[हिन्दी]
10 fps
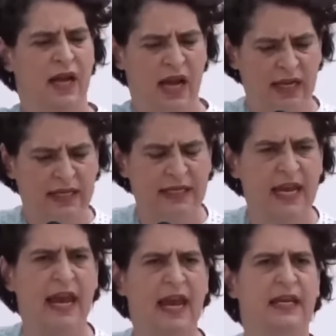हक
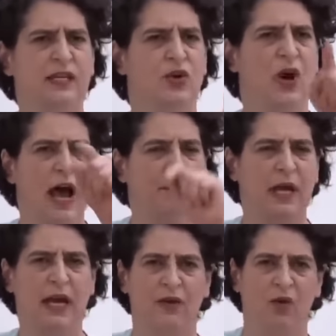ये है कि जो
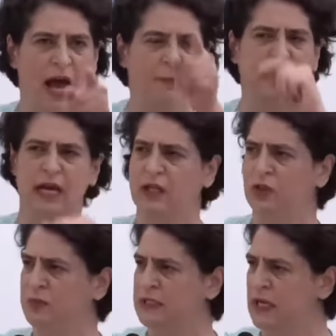आपका है वो आपके
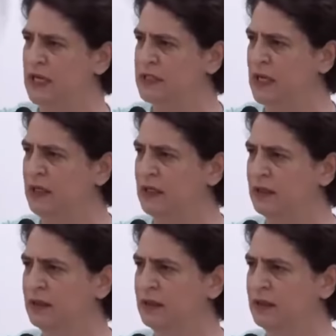हाथों में जाना चाहिए